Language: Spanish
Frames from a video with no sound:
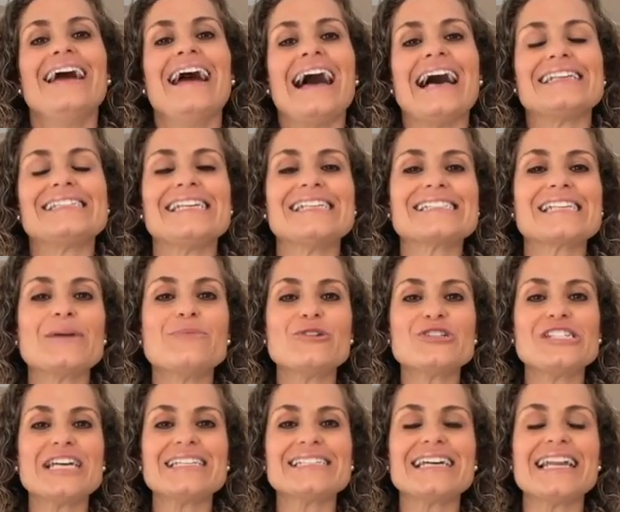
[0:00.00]
Así es que
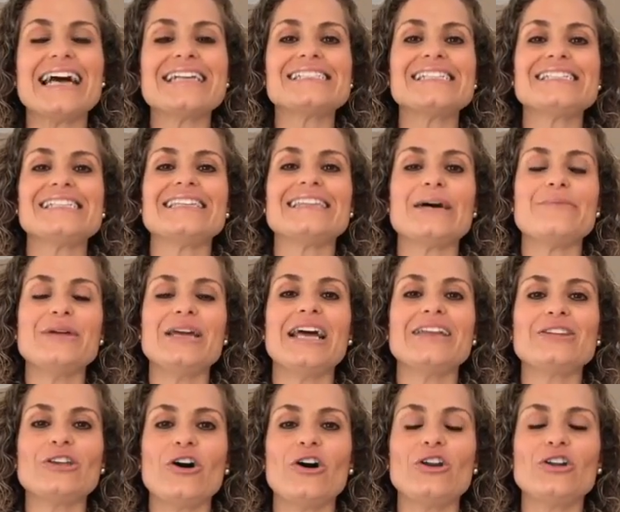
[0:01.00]
muchas gracias y también
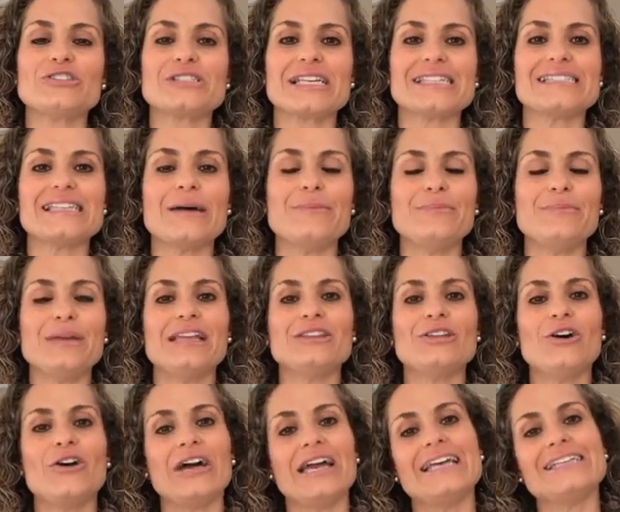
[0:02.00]
a todos los que están
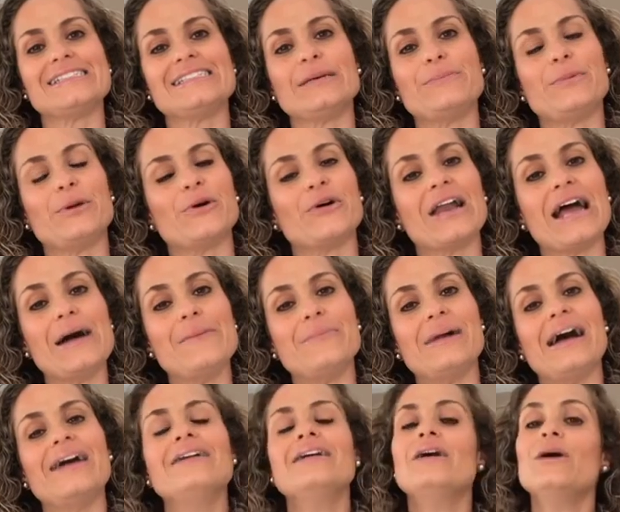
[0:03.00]
viendo este
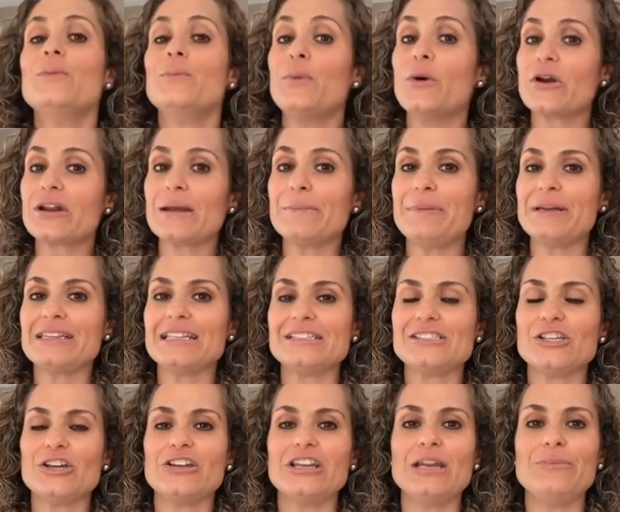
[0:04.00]
programa por
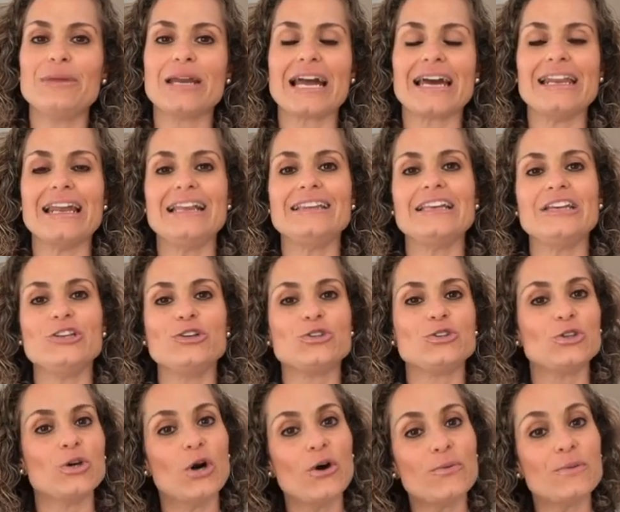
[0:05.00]
repetición en mi canal de
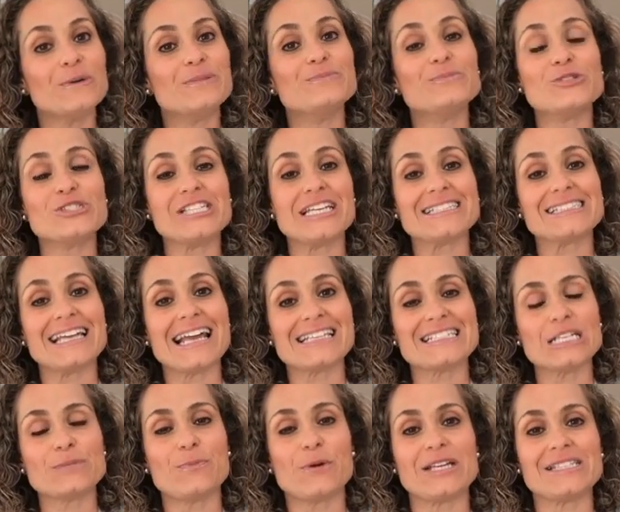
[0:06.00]
YouTube. Muchas
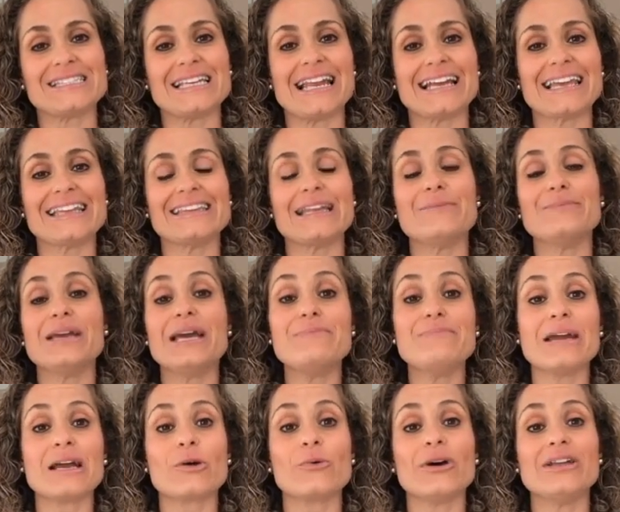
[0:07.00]
gracias por estar aquí también.
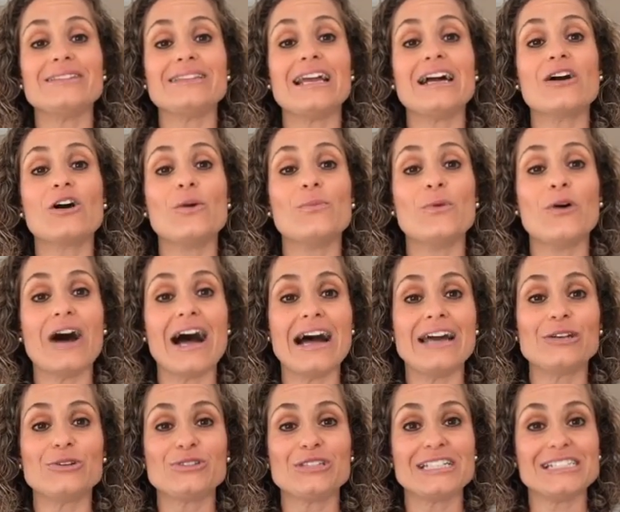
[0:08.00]
Me encuentran como A
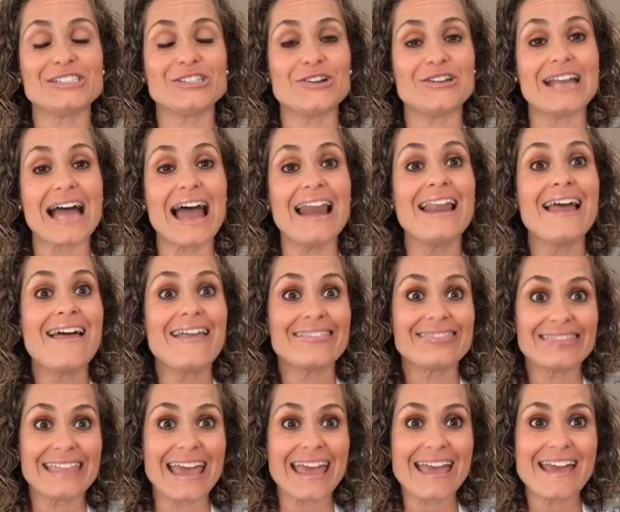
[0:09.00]
Nutricional
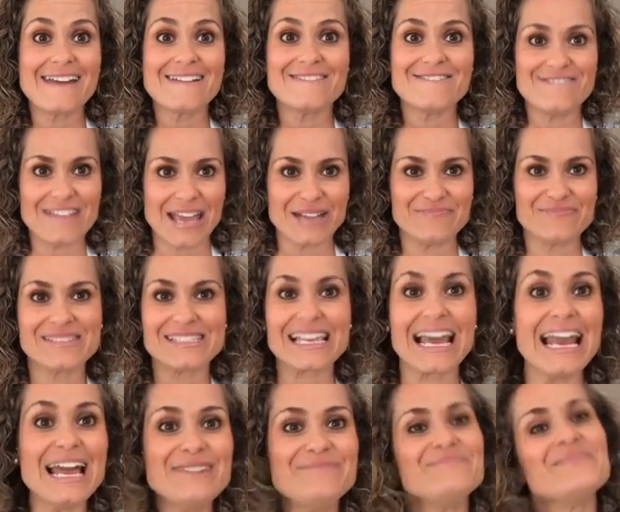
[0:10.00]
TV. ¿Sale?